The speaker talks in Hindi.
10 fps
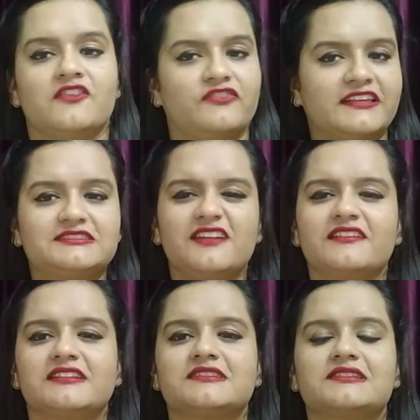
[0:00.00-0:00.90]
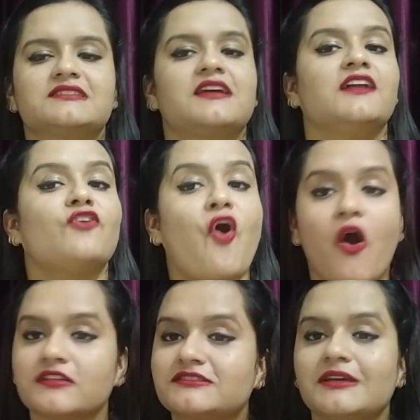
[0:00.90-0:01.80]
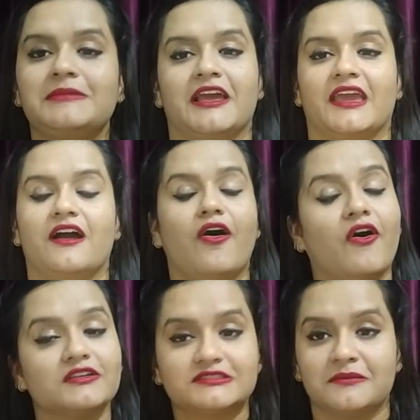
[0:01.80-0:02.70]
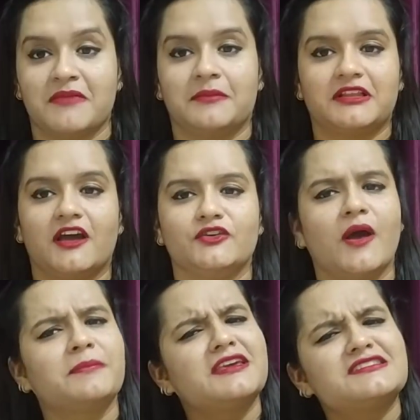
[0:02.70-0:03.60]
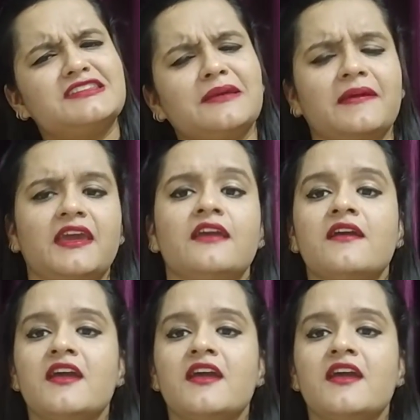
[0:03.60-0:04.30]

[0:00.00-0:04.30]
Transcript: वेस्टर्न ड्रेसेस के साथ ऑसम लगेगा ऑसम मैं बता रही हूँ आप किसी भी